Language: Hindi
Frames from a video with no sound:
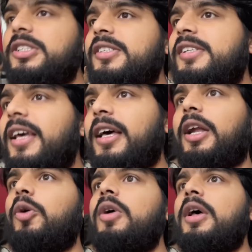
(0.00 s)
इसलिए कर रहा
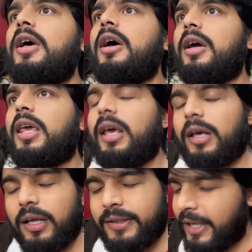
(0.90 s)
हूँ कि
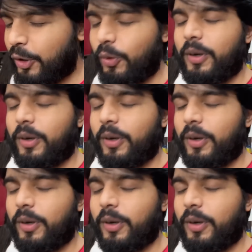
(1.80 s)
देखो